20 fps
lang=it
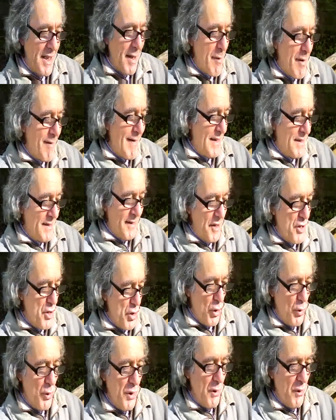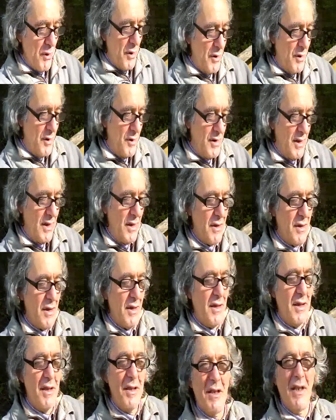andiamo avanti, che sennò qui... No, de, eh,
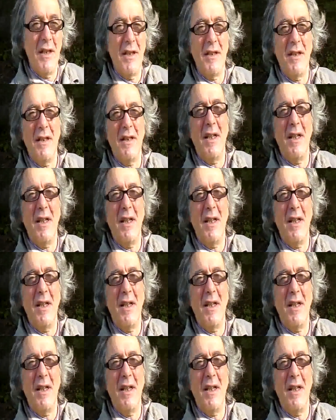de, eh, no però